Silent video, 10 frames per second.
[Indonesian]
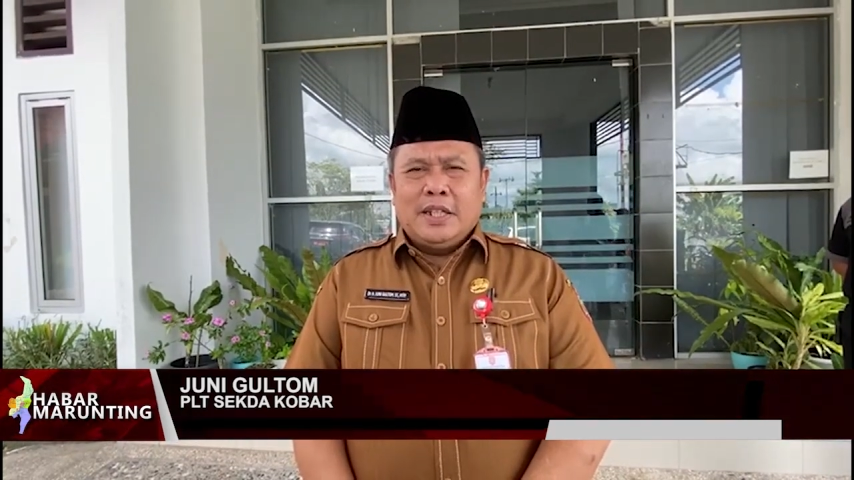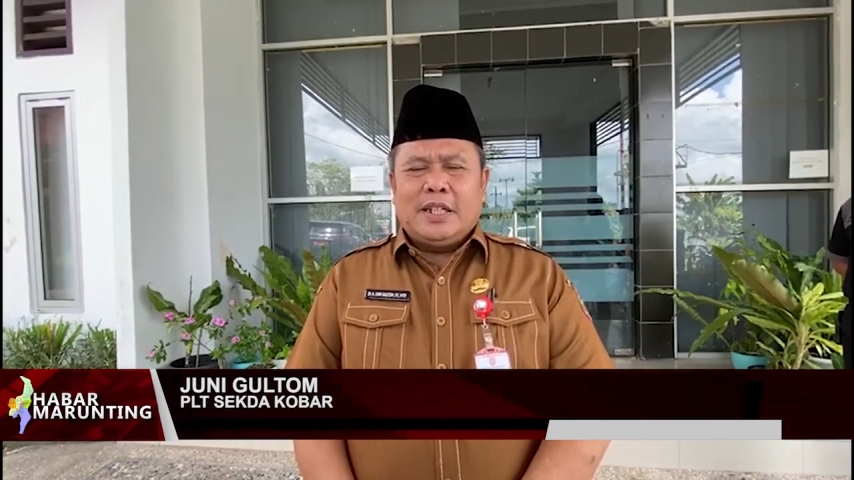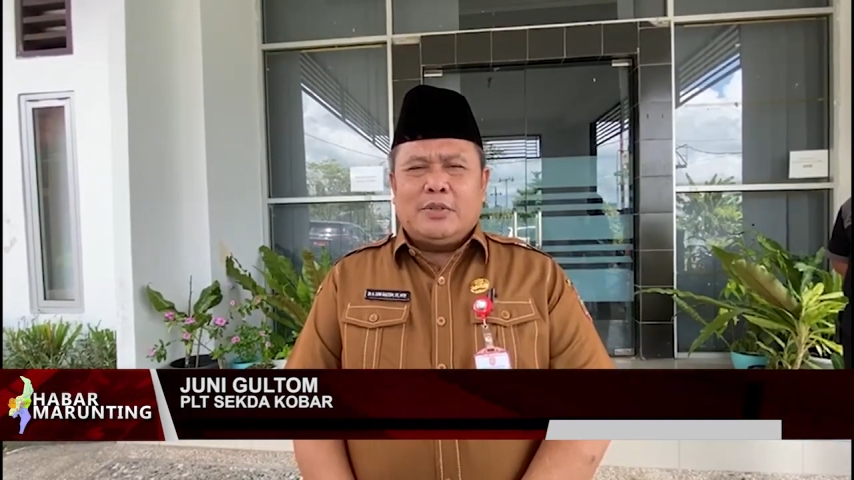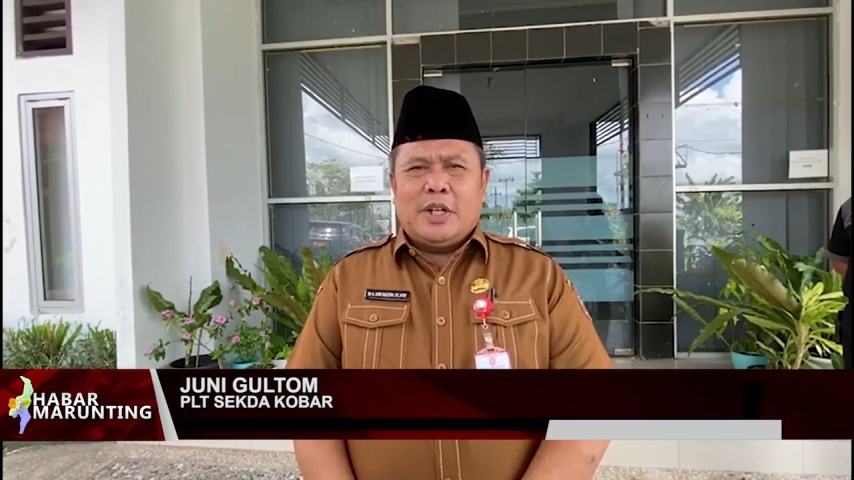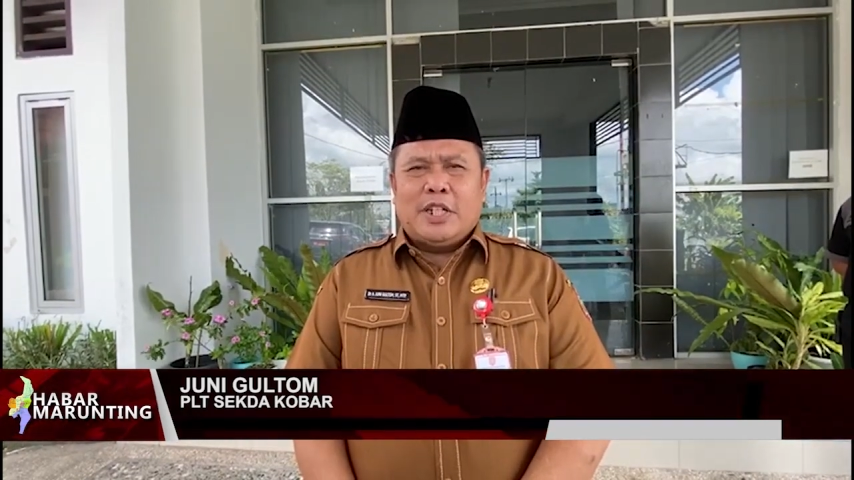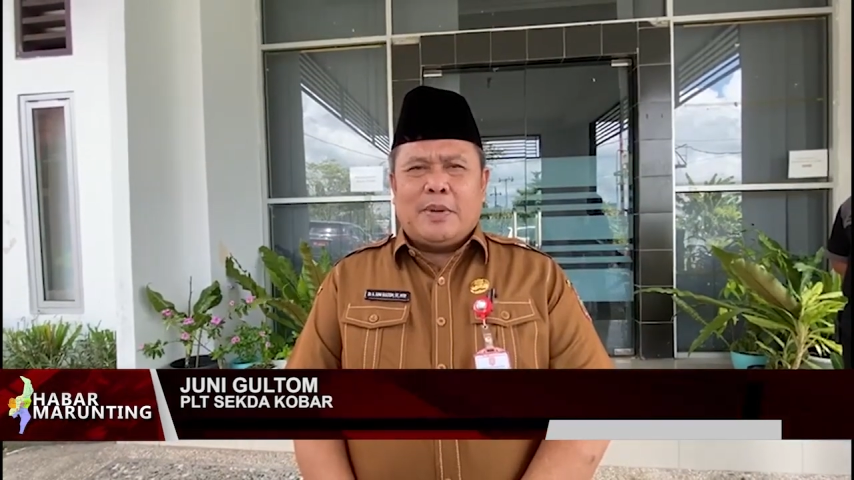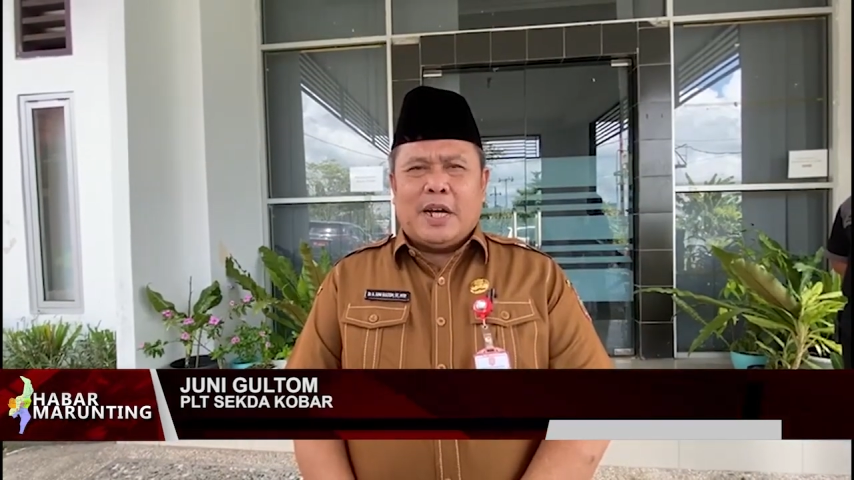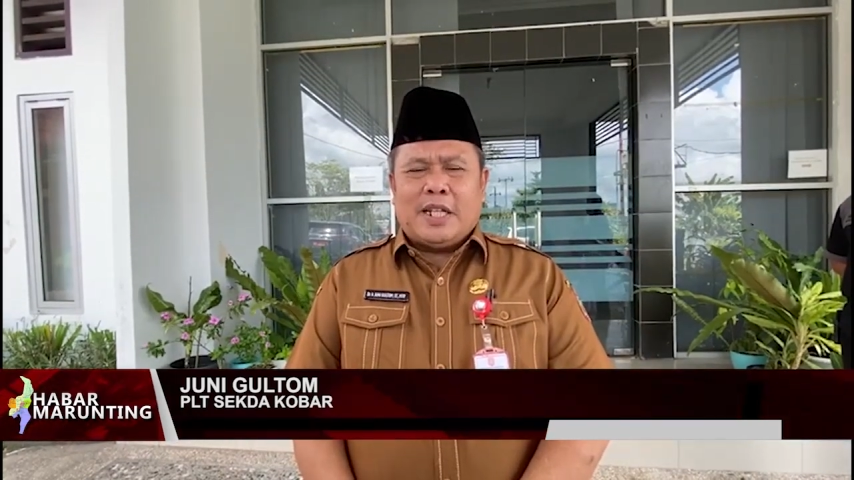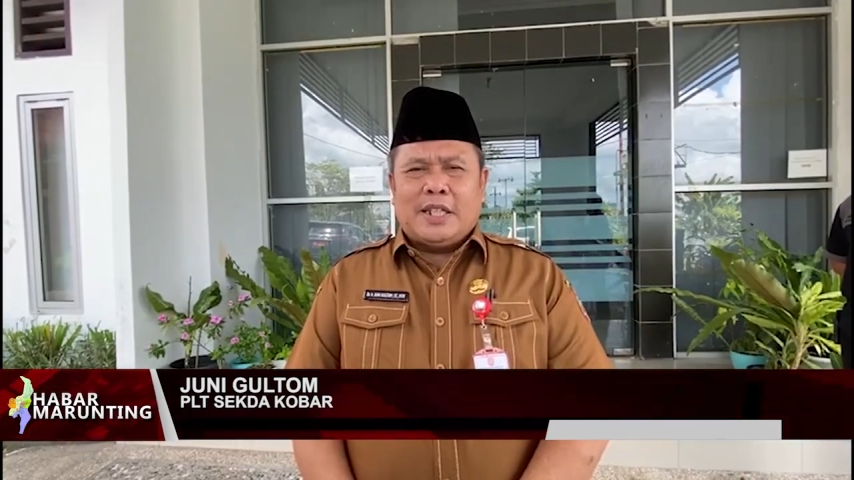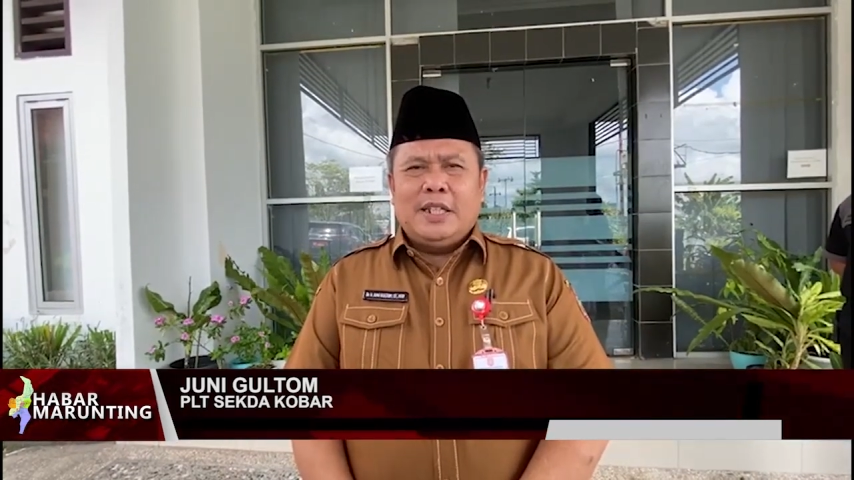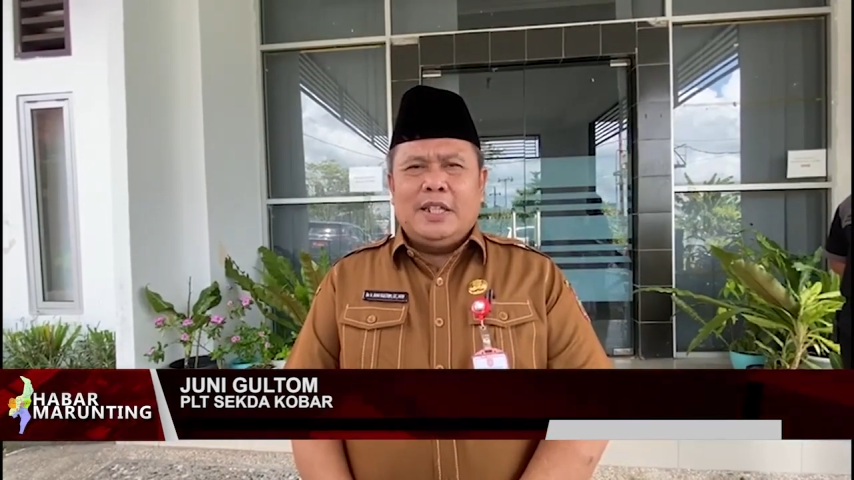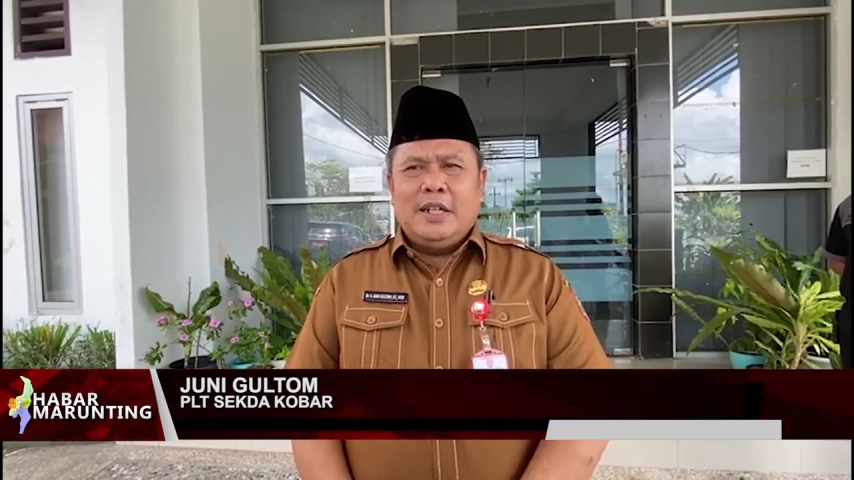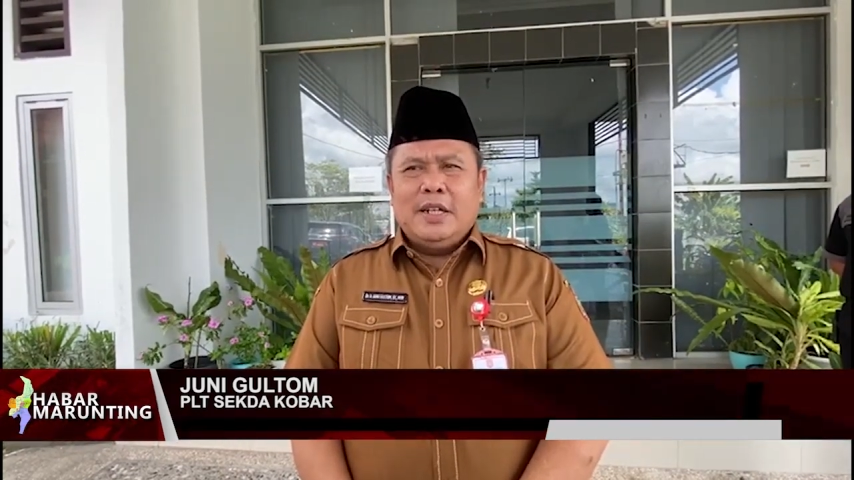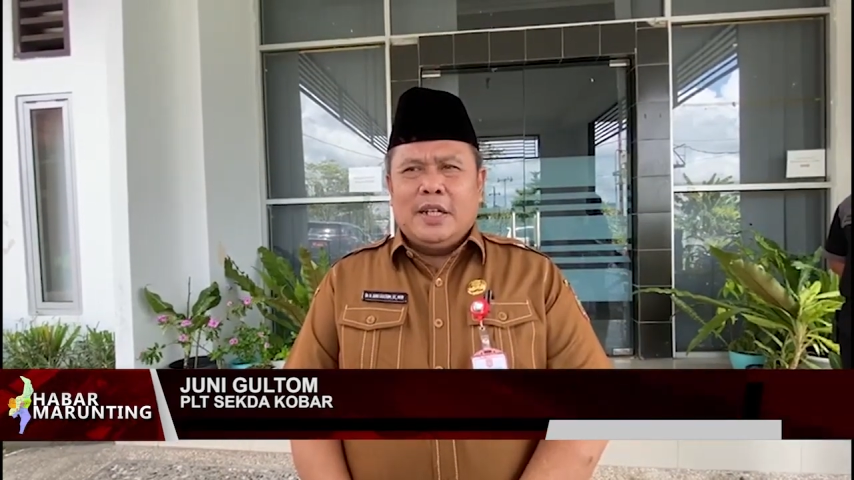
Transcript: titik sudah disepakati